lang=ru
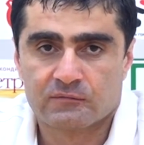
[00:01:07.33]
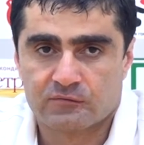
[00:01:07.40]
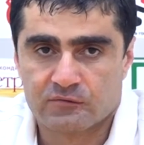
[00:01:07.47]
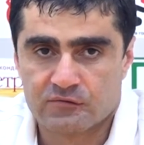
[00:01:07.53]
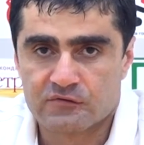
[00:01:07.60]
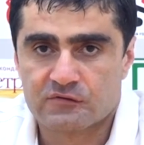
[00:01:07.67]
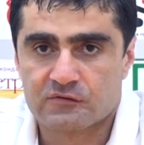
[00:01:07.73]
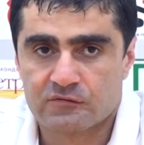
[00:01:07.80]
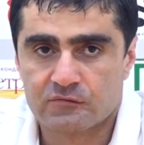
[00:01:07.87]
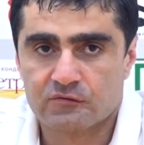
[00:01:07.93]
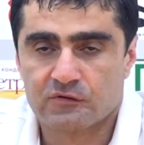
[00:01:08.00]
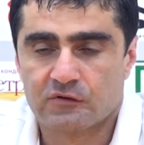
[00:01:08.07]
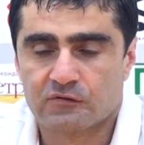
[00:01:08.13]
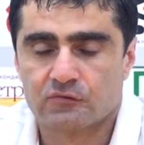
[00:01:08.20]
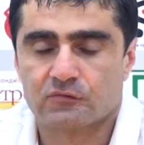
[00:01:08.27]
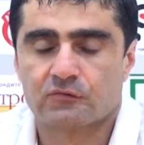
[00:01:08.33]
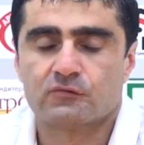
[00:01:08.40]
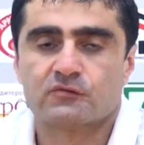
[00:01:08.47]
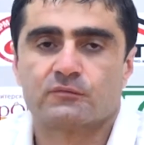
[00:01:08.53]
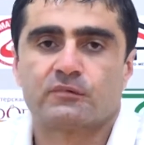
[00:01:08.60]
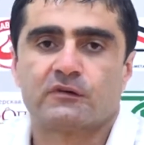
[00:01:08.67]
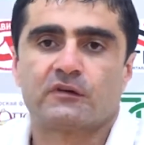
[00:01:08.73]
то есть люди, которые
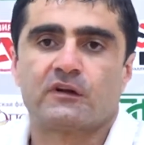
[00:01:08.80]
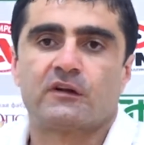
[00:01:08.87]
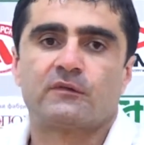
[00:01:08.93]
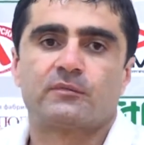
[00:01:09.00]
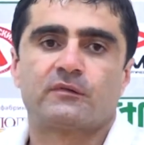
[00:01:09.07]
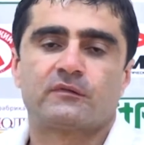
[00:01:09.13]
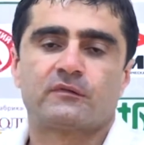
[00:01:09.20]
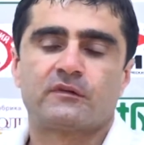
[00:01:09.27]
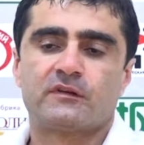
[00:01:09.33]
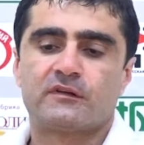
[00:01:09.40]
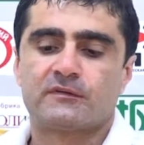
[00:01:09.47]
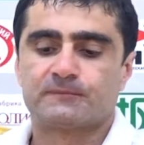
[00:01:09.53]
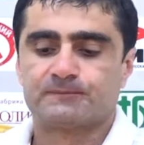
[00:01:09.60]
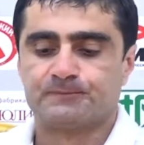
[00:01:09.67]
уже поиграли в первой лиге.